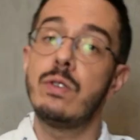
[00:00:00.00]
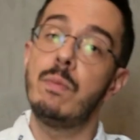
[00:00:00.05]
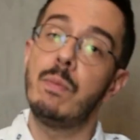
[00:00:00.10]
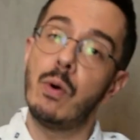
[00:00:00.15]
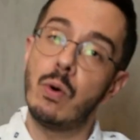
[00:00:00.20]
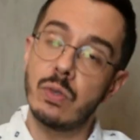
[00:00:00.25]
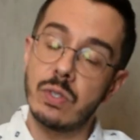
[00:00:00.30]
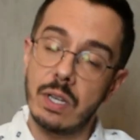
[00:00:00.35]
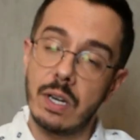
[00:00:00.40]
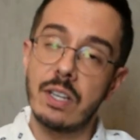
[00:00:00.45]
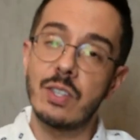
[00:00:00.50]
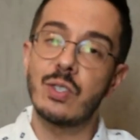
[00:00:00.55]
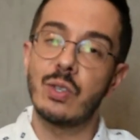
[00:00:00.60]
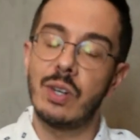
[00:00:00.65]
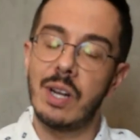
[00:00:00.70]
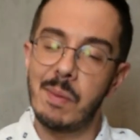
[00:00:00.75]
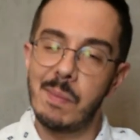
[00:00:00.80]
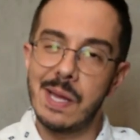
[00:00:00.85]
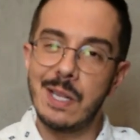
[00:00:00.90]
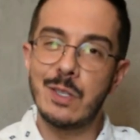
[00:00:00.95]
e bons
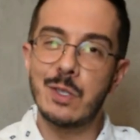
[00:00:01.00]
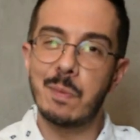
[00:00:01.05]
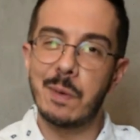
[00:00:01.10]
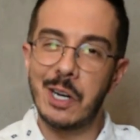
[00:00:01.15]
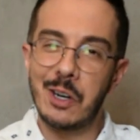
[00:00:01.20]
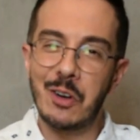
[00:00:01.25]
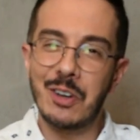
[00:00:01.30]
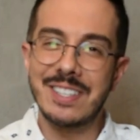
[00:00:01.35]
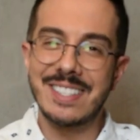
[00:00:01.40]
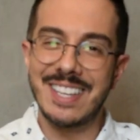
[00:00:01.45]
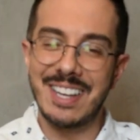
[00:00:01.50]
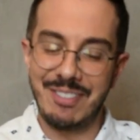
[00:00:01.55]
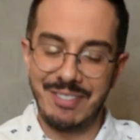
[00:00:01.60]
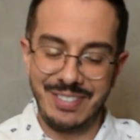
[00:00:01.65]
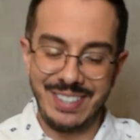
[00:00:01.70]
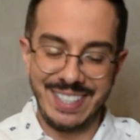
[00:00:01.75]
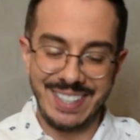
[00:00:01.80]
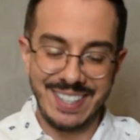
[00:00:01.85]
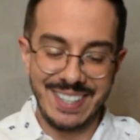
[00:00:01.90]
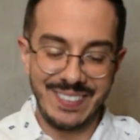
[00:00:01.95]
relacionamentos para a nossa
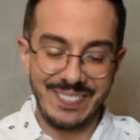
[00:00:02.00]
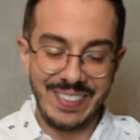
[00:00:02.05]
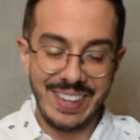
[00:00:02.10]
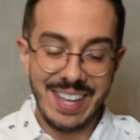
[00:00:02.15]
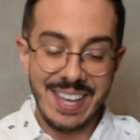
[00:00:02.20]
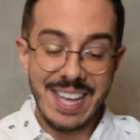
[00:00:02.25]
vida.